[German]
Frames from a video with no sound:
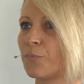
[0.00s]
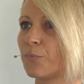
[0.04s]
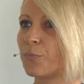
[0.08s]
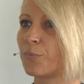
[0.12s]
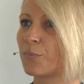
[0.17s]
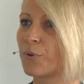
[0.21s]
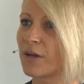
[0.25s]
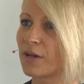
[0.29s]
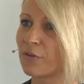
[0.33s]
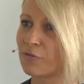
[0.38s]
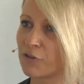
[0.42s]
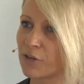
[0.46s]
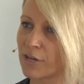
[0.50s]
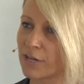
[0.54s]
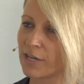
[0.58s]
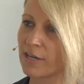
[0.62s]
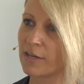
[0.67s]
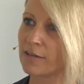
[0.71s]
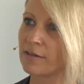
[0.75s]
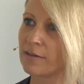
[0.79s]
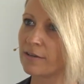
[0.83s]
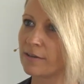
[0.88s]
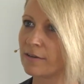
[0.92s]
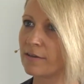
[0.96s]

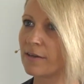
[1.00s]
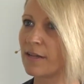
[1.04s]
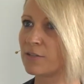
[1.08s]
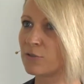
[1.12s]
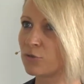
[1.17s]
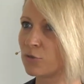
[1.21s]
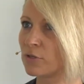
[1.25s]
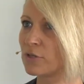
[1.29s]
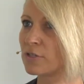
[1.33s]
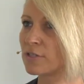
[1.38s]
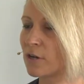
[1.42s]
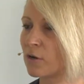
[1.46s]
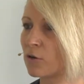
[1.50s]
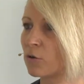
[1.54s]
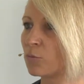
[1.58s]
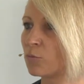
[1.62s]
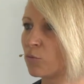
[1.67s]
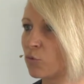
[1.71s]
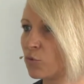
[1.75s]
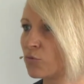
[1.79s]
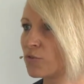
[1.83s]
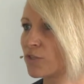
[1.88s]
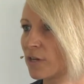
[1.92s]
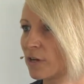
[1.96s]
präferiert natürlich auch einen
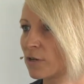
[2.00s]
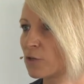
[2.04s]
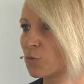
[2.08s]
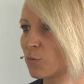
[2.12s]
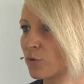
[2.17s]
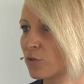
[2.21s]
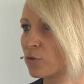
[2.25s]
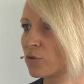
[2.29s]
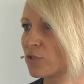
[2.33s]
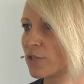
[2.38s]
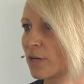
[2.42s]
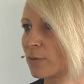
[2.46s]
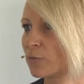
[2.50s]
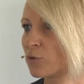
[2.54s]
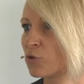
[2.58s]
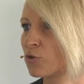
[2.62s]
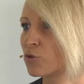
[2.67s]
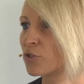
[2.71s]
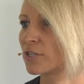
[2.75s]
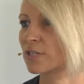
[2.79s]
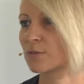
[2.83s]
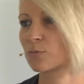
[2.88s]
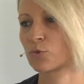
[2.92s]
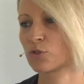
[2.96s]

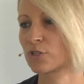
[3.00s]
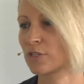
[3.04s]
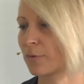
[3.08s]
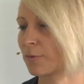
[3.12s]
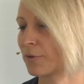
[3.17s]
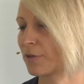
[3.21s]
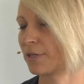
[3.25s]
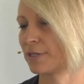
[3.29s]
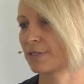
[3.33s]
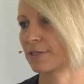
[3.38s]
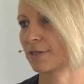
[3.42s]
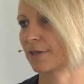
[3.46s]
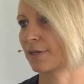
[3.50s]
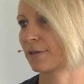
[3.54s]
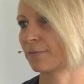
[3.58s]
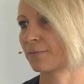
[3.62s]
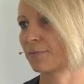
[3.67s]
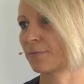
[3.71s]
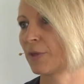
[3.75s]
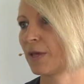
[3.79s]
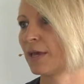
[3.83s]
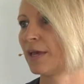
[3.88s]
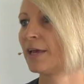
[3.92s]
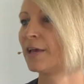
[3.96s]
Berufsausbildungsabschluss, das muss aber nicht sein.
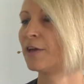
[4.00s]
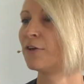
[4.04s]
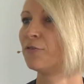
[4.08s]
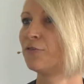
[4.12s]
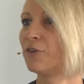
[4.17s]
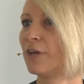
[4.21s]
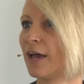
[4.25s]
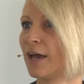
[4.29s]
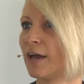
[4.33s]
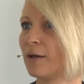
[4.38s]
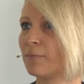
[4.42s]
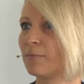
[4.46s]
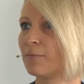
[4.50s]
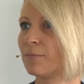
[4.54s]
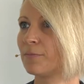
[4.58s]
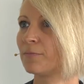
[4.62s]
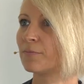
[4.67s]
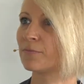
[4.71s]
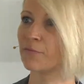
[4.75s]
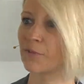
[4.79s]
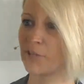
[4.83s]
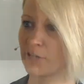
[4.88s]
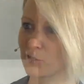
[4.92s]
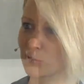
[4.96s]
Okay. Wir
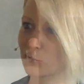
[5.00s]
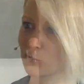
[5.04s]
haben, wenn ich